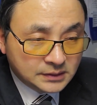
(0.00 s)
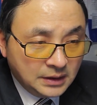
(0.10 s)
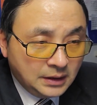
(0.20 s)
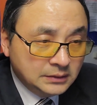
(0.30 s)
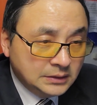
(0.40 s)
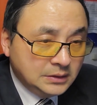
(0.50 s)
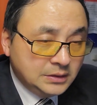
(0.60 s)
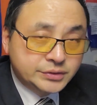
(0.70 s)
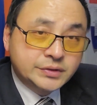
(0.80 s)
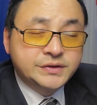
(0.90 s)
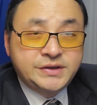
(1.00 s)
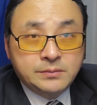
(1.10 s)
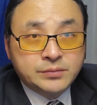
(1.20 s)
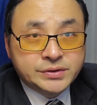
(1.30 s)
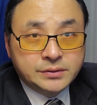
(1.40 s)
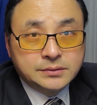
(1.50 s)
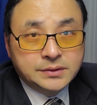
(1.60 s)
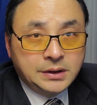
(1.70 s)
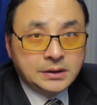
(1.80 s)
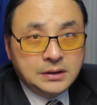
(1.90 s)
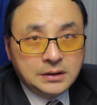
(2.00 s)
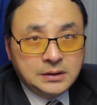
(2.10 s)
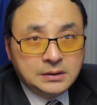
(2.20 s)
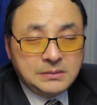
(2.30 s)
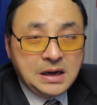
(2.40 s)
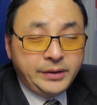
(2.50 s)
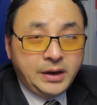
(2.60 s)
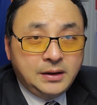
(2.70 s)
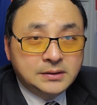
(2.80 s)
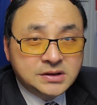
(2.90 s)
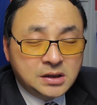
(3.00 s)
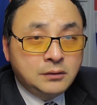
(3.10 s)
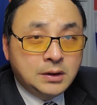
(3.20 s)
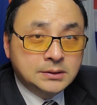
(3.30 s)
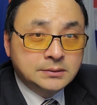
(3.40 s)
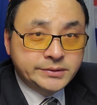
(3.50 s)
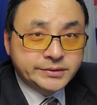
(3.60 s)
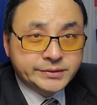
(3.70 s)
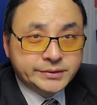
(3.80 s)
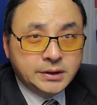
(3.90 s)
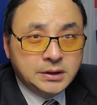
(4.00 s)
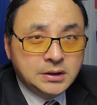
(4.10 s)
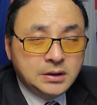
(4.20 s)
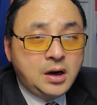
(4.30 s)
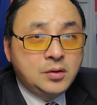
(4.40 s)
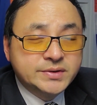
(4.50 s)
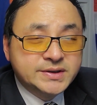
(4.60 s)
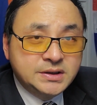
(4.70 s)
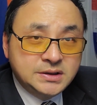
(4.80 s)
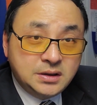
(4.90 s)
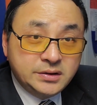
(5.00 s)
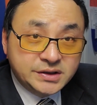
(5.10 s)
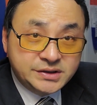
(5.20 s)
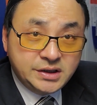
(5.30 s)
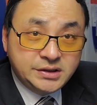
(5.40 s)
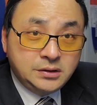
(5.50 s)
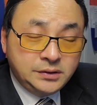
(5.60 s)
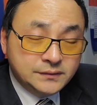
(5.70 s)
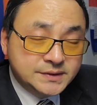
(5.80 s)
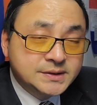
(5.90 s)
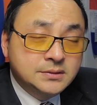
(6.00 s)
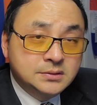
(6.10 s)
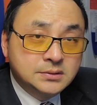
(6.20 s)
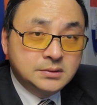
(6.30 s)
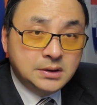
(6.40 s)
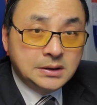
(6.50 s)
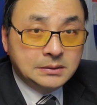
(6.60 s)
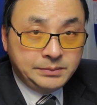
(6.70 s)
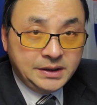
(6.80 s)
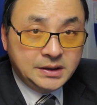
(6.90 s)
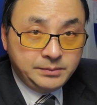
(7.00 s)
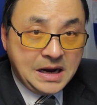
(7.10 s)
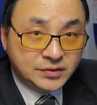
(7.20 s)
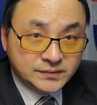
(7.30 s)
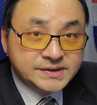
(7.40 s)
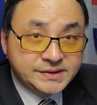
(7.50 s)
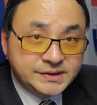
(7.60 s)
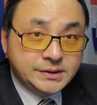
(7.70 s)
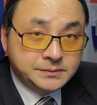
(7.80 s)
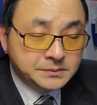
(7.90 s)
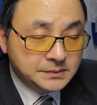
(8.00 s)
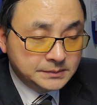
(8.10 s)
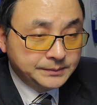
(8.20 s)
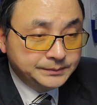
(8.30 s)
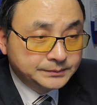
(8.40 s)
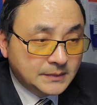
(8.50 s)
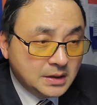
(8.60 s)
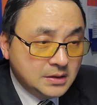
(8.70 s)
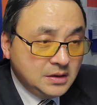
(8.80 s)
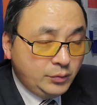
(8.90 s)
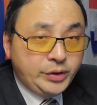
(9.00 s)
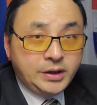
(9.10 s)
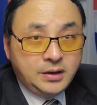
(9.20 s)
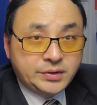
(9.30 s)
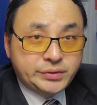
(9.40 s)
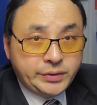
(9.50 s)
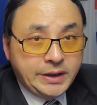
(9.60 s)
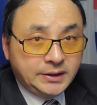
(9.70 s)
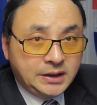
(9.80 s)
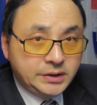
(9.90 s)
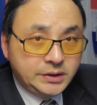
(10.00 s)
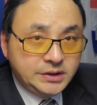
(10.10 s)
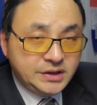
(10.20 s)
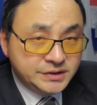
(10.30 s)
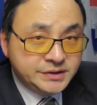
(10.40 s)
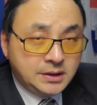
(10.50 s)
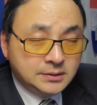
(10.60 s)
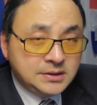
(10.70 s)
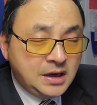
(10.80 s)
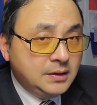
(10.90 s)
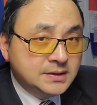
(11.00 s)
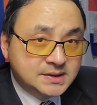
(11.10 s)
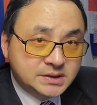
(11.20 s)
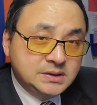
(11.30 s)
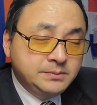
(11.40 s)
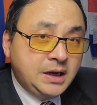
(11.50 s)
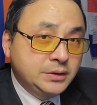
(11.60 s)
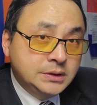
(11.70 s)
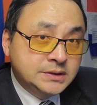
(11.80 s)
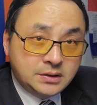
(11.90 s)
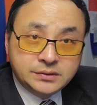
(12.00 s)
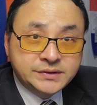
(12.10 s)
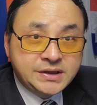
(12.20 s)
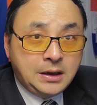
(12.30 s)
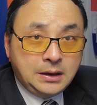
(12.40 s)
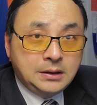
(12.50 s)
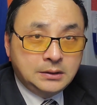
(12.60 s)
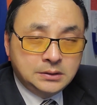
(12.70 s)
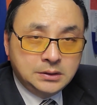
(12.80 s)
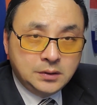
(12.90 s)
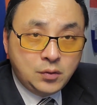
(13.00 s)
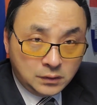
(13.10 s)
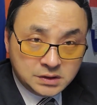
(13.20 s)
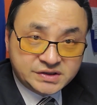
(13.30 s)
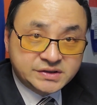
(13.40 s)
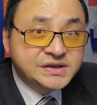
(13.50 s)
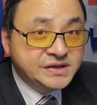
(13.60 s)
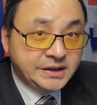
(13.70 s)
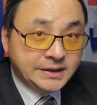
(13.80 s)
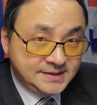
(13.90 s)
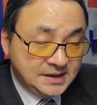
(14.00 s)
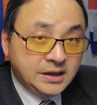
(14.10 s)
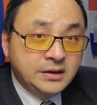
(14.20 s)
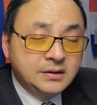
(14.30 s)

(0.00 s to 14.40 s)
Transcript: 啊，就是前不久那个麻原彰晃，就是奥姆真理教的一个邪教头子，呃，被判处死刑。嗯，为了缩短他的影响，他死刑判决早就下来了，过了十几年才